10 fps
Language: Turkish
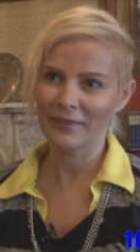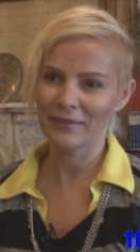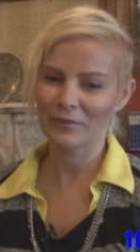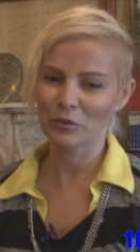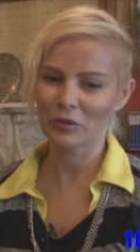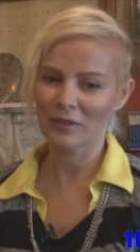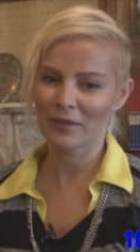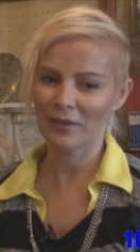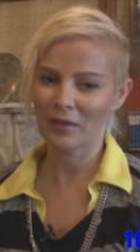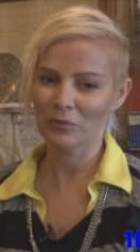e,
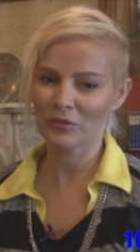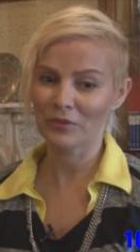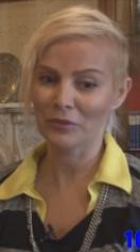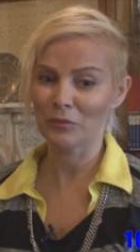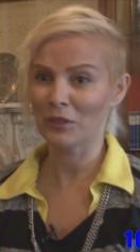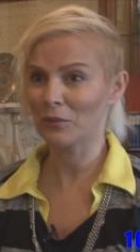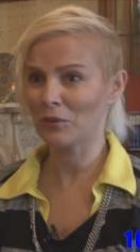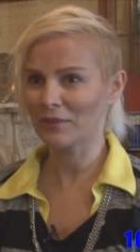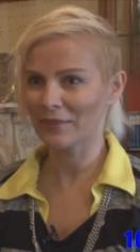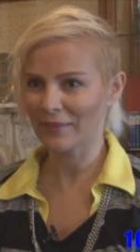mutlaka yaptırırım.
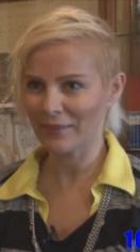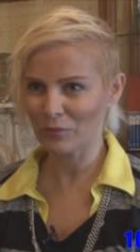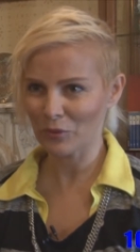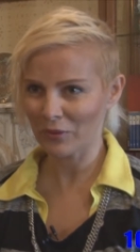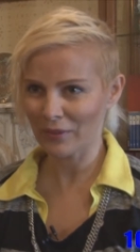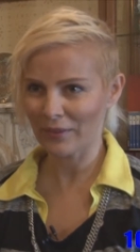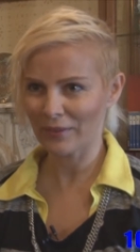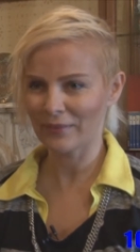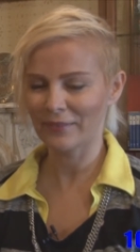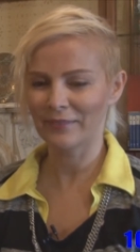Yerebatana
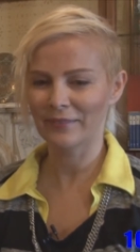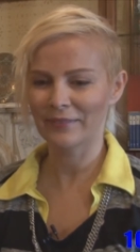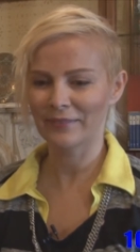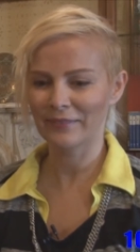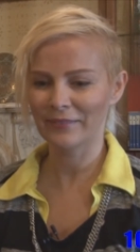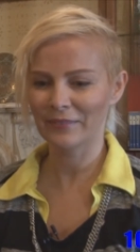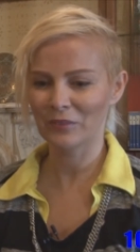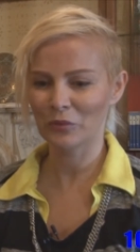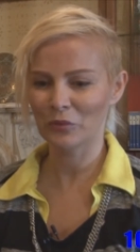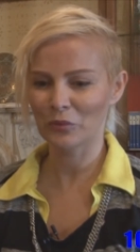mutlaka
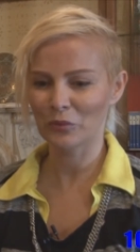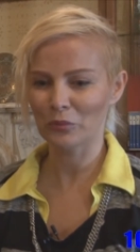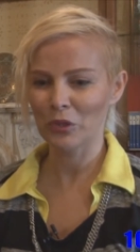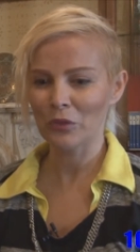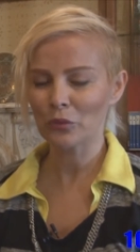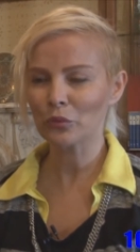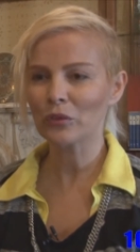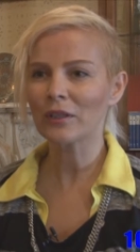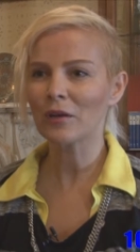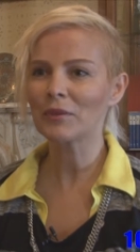e, götürürüm.
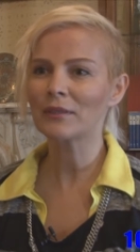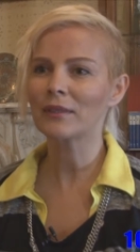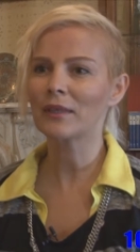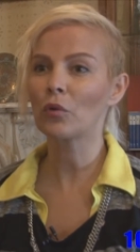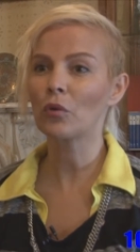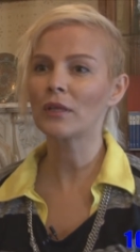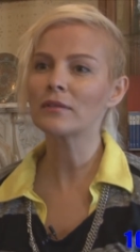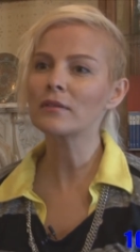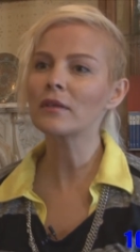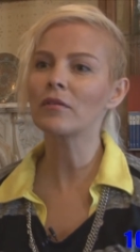Sultanahmet'teki o
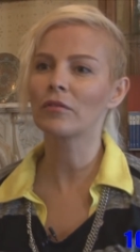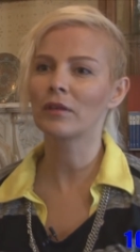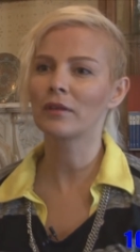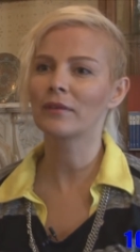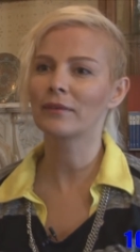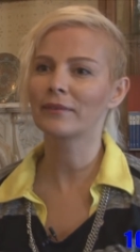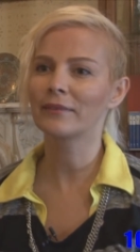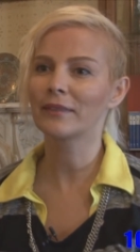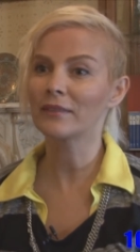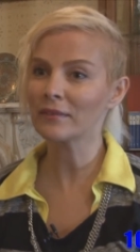eski havayı,
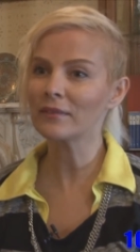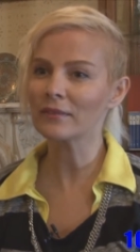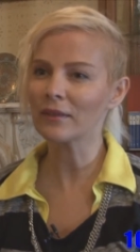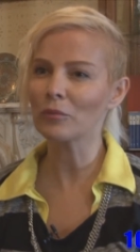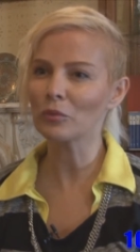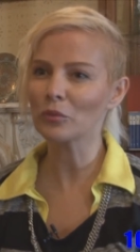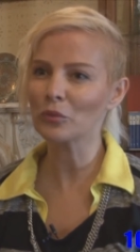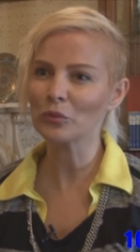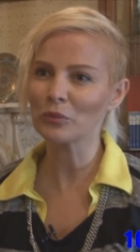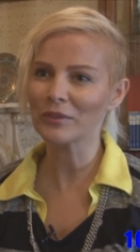e, eski İstanbul'u
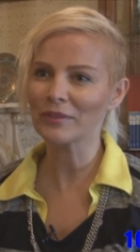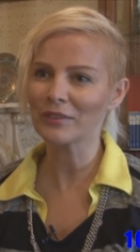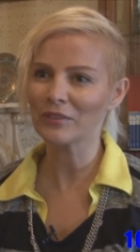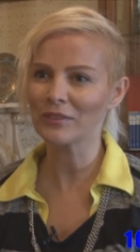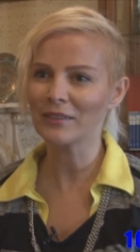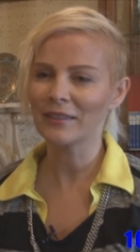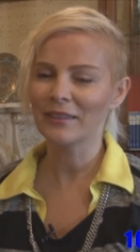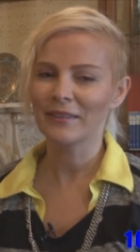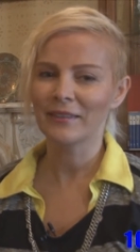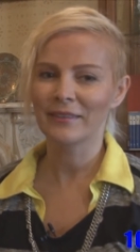solunması için
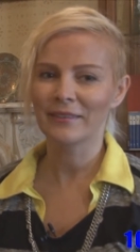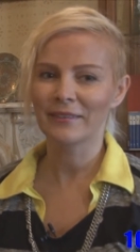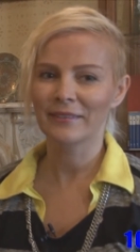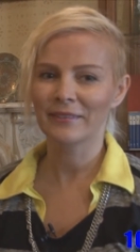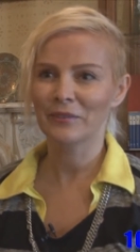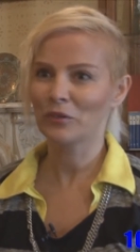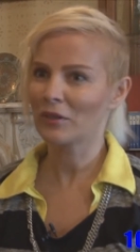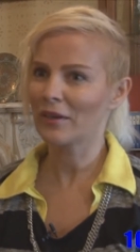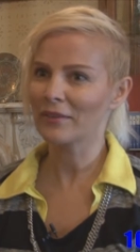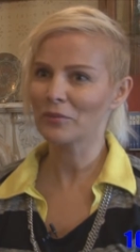e,
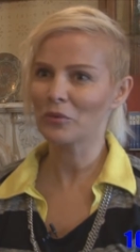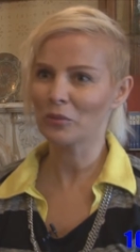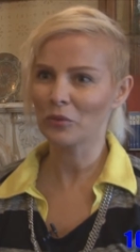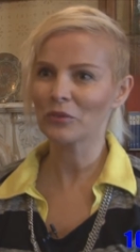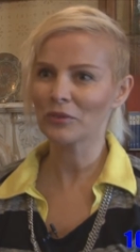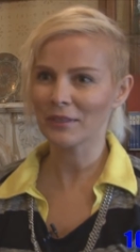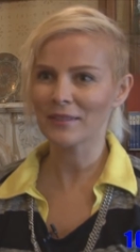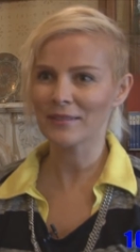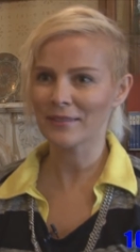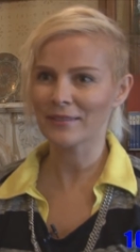oralarda bol bol
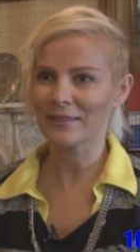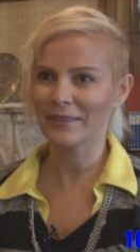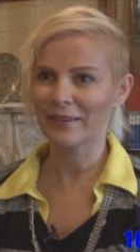gezeriz